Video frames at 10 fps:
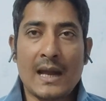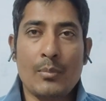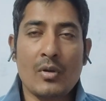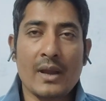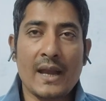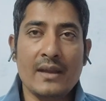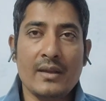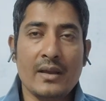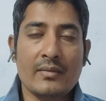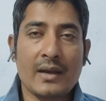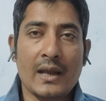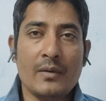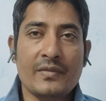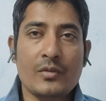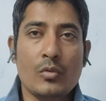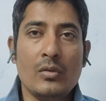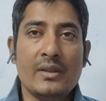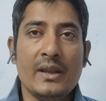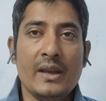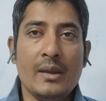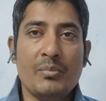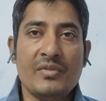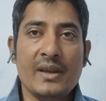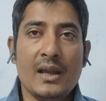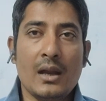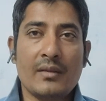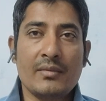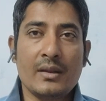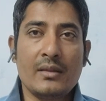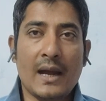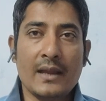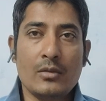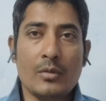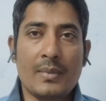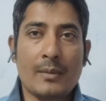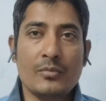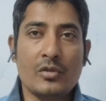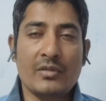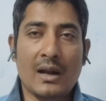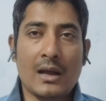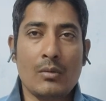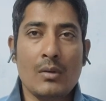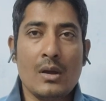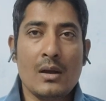এবং এই যে এসআইএফ স্কুল তিনি সিএলআরসির দায়িত্বপ্রাপ্ত ছাড়াও